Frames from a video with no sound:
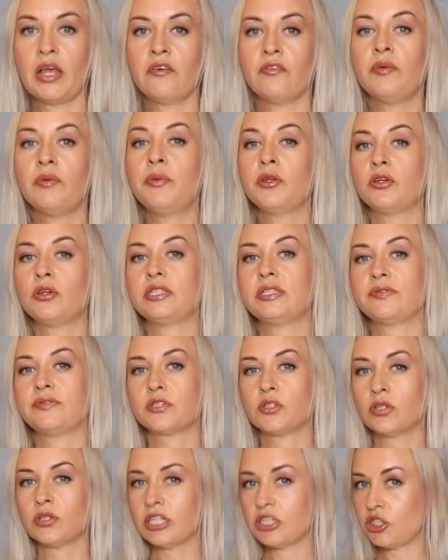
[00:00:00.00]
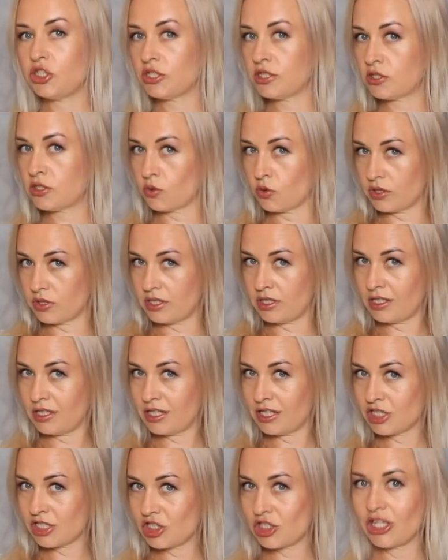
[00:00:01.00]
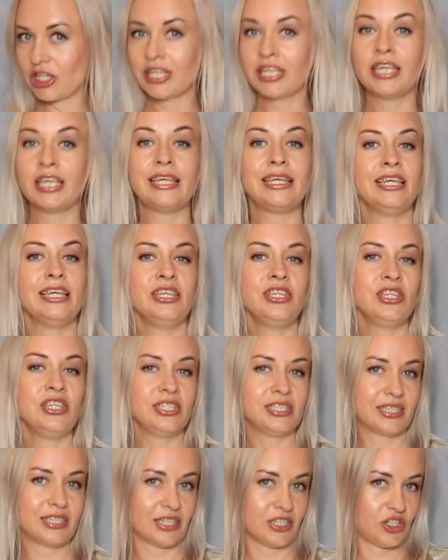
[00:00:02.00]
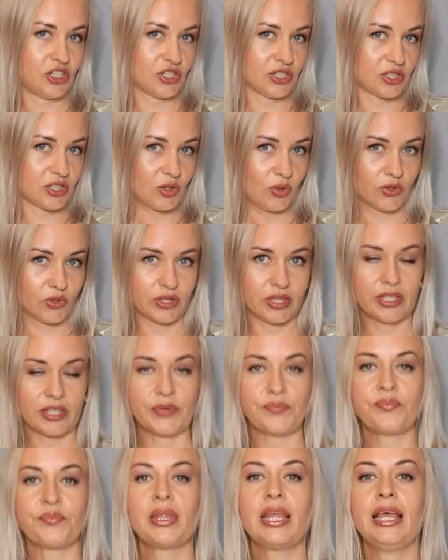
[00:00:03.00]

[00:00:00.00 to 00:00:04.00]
Вы берете высокочастотные хэштеги и низкочастотные.